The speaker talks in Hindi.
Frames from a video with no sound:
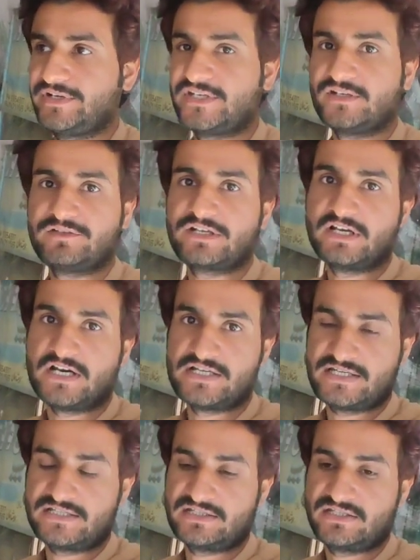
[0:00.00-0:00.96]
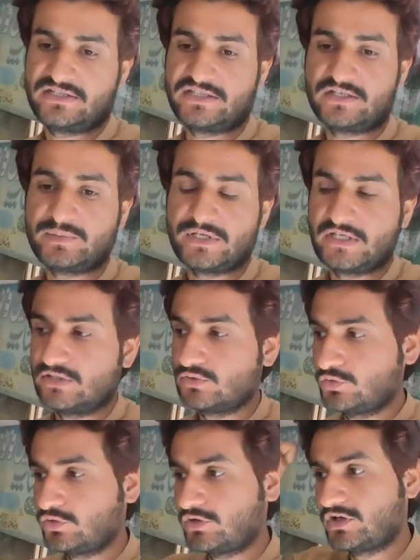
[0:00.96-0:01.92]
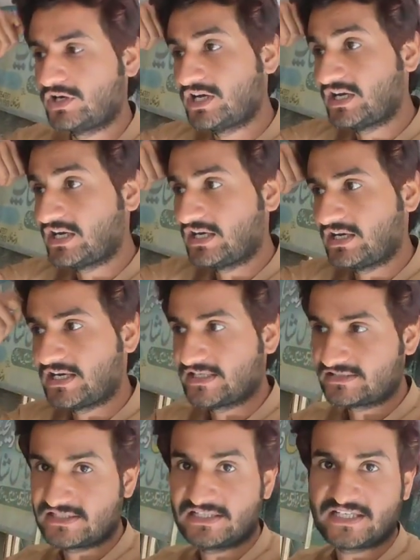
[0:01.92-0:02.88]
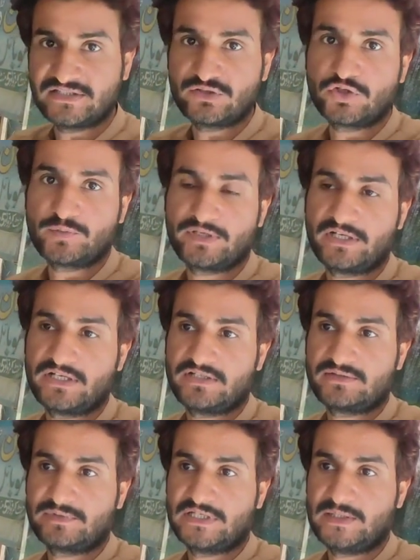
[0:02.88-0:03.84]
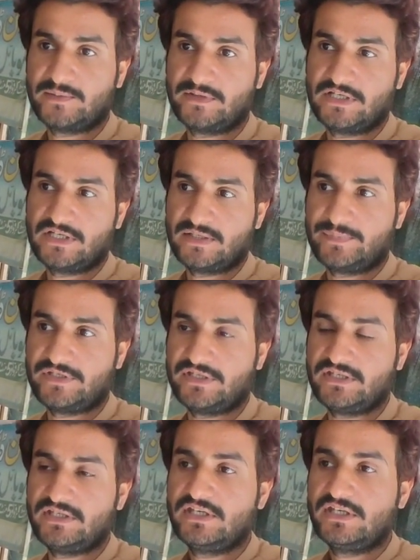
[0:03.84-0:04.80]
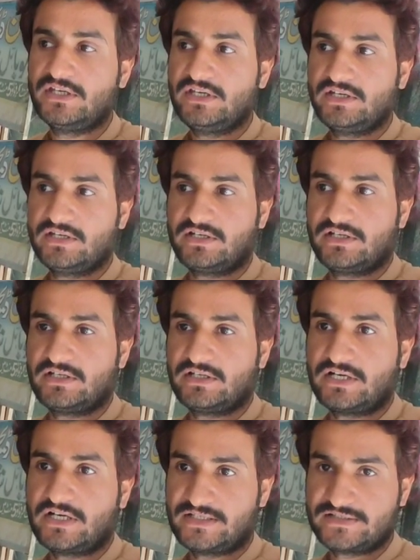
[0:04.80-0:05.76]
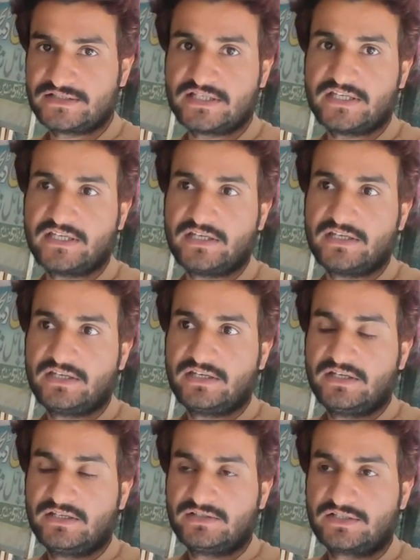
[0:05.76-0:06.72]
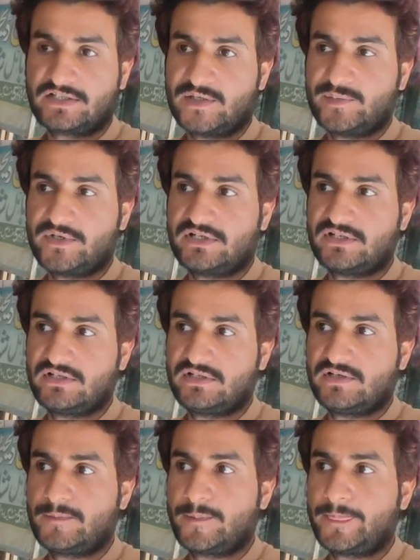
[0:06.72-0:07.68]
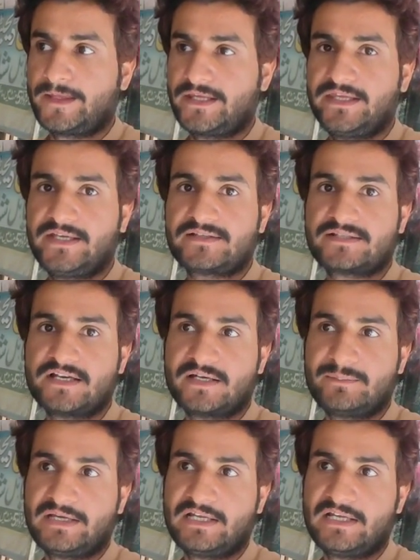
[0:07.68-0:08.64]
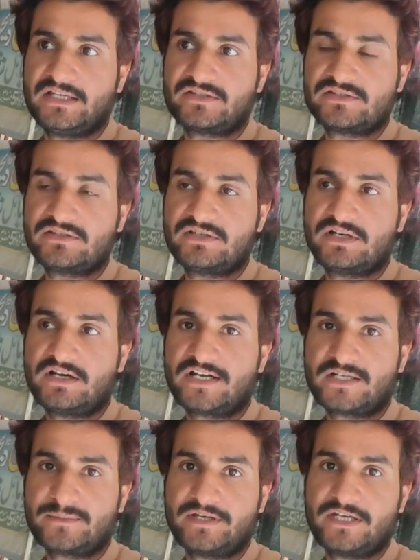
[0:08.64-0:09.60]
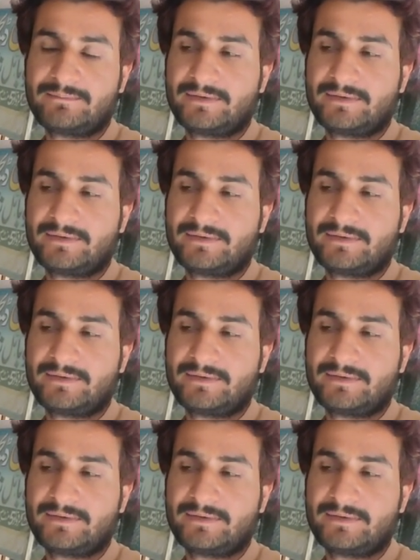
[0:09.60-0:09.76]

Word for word: पेंटिंग वगैरह आ जाती थी दिन में तो आजकल के दौर में ना मतलब अभी आज से तकरीबन एक साल पहले आठ महीने